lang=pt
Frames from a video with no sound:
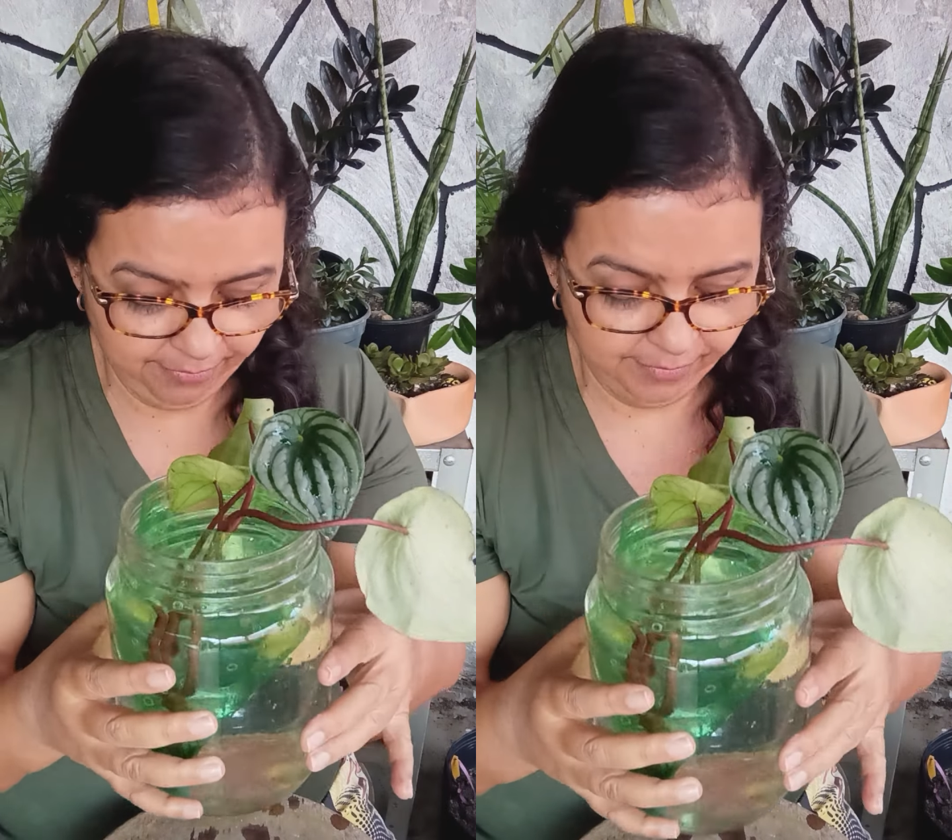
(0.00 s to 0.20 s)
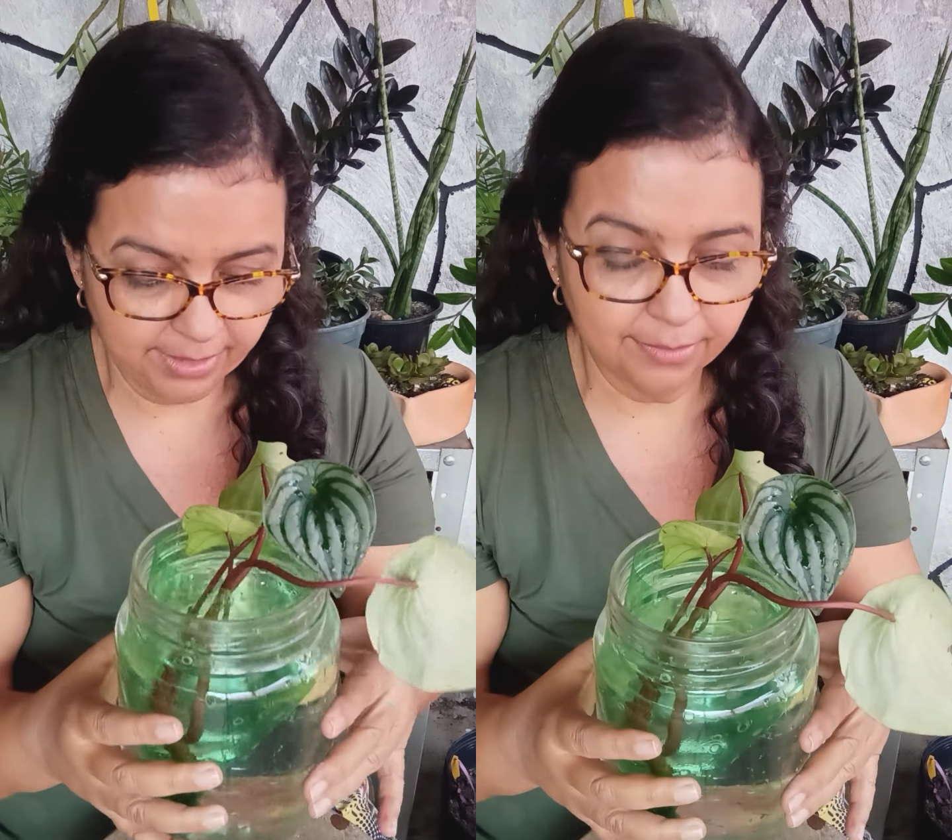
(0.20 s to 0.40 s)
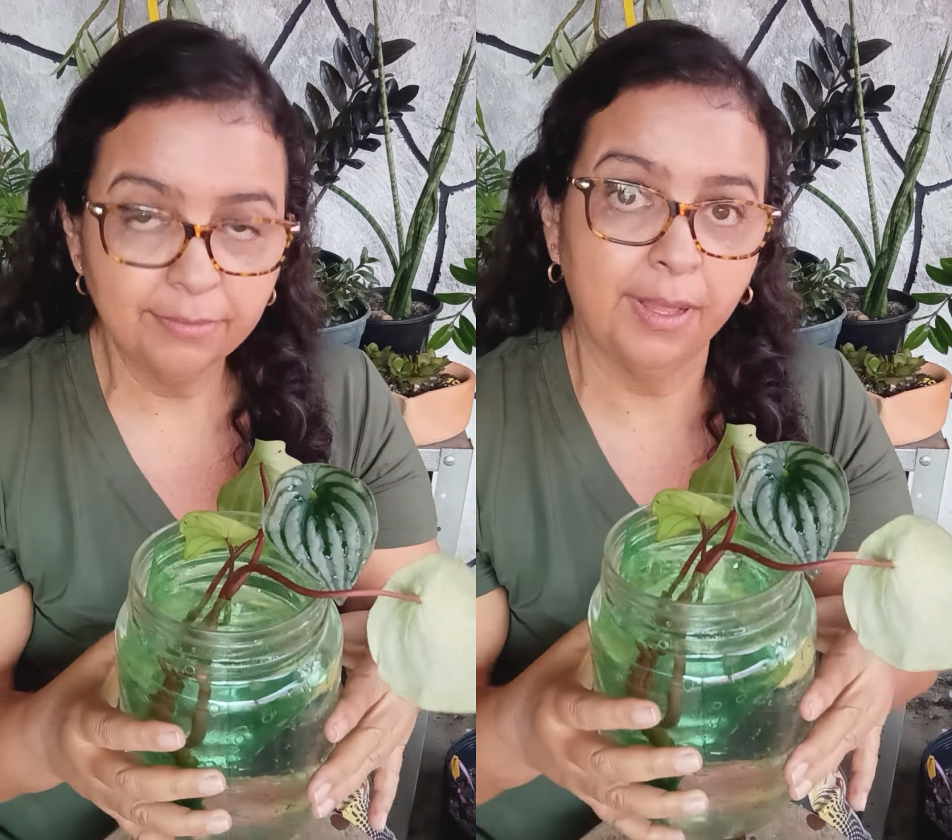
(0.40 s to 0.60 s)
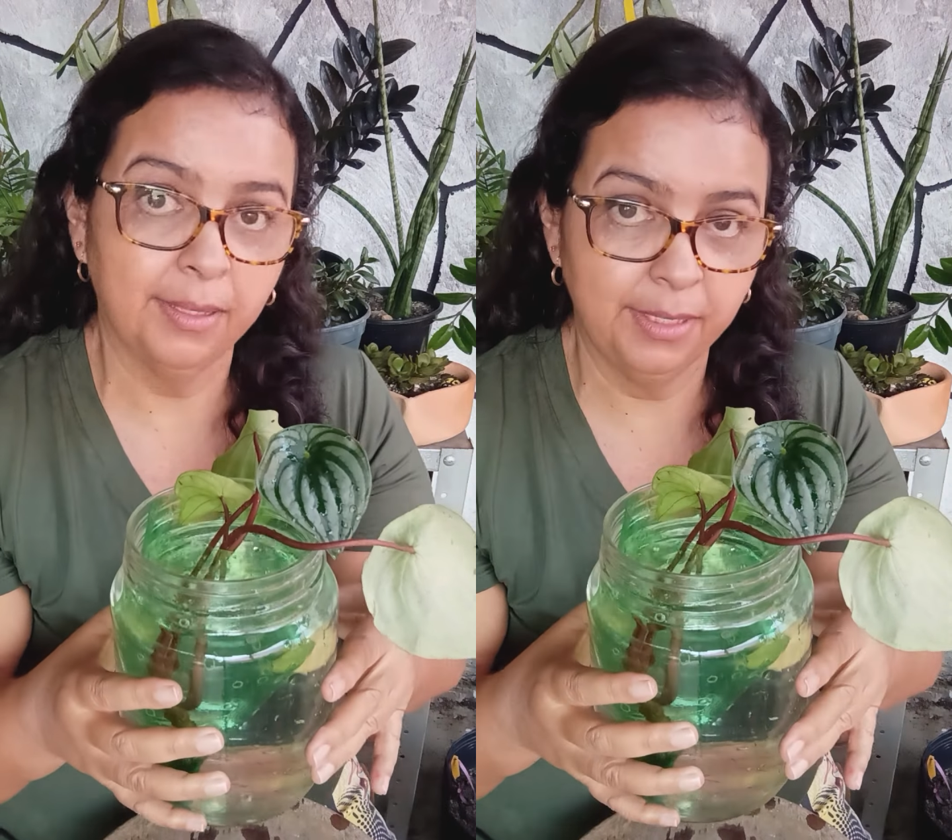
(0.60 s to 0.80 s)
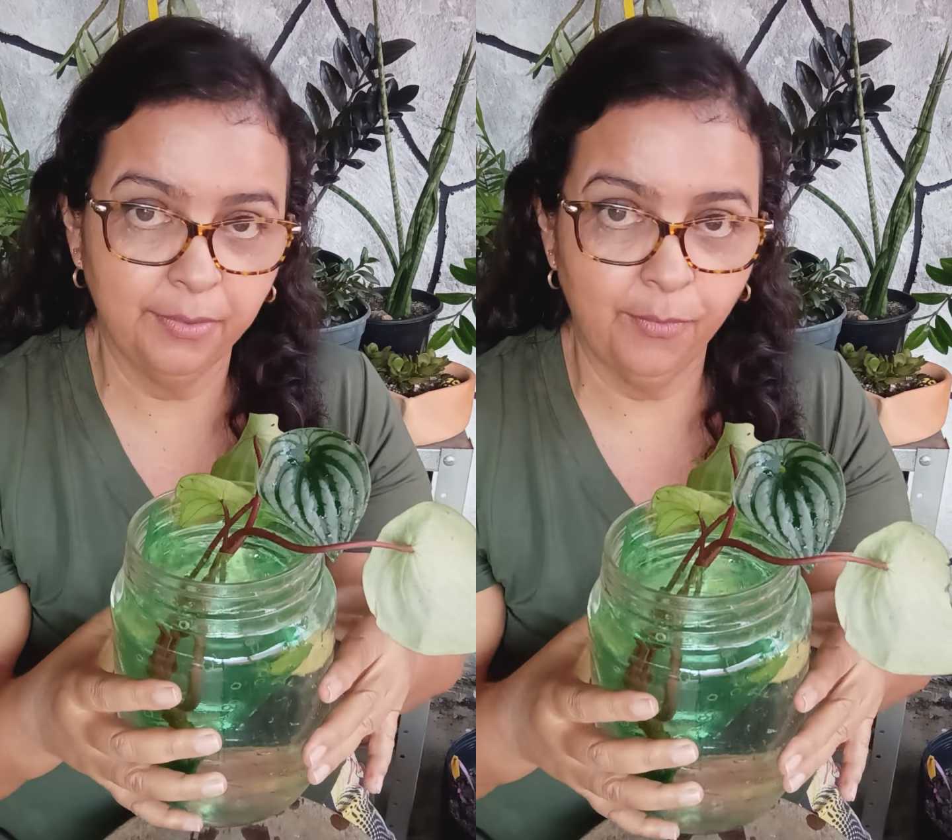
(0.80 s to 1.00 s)
Um vaso
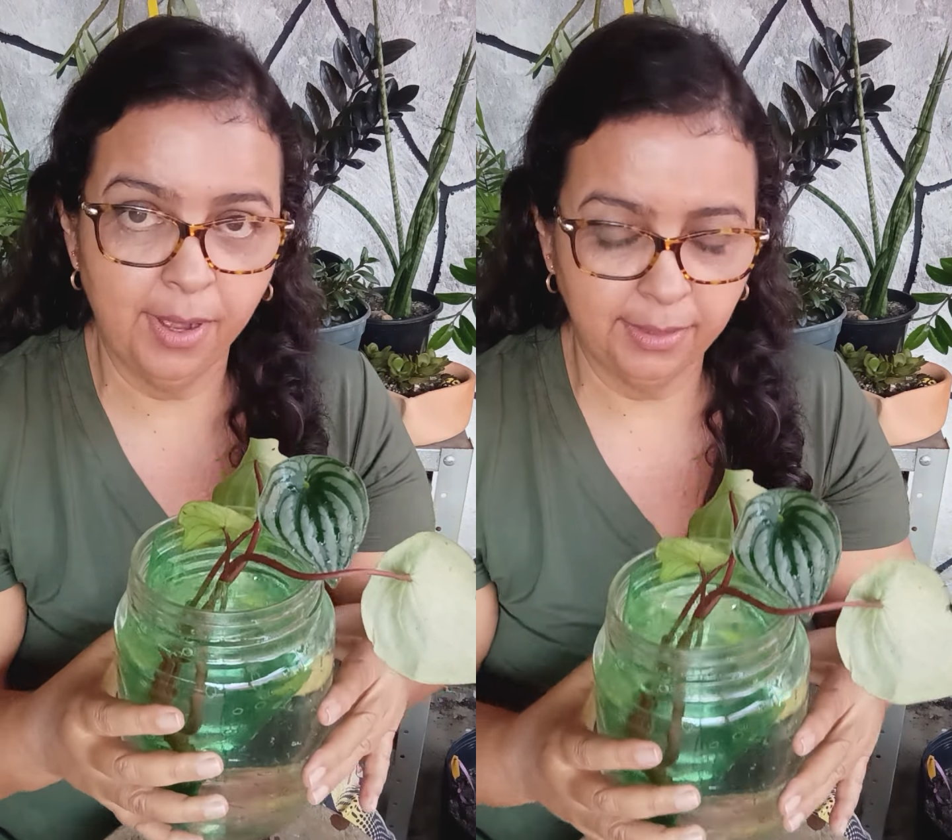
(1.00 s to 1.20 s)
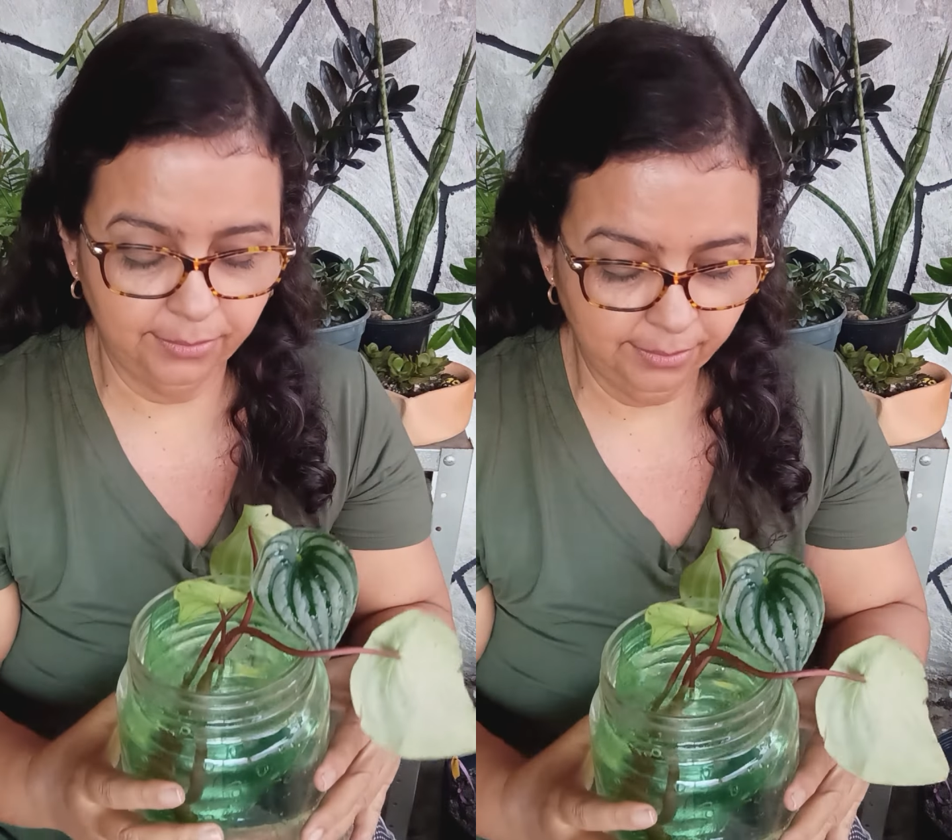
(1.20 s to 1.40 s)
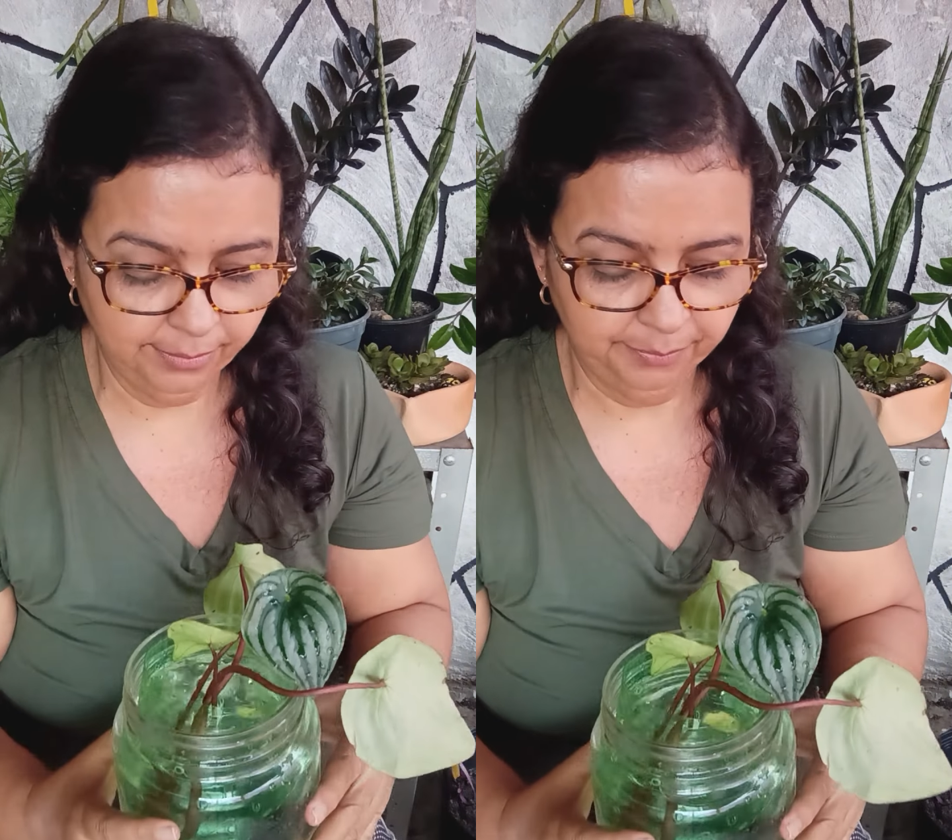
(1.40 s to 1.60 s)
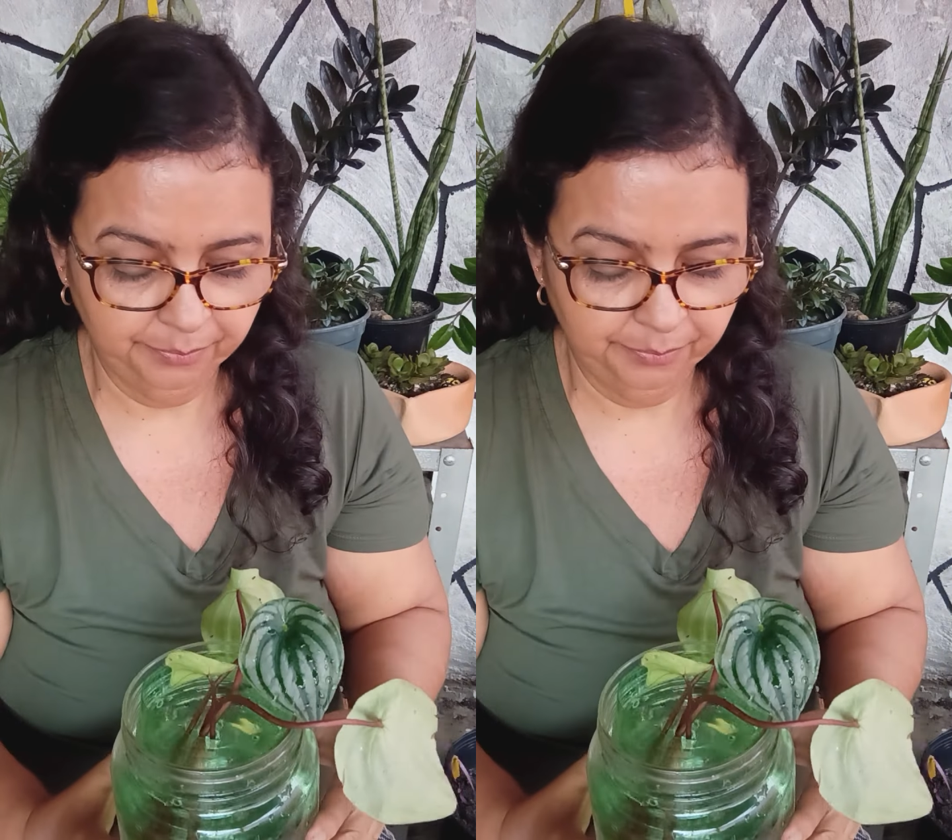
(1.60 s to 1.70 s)
adequado.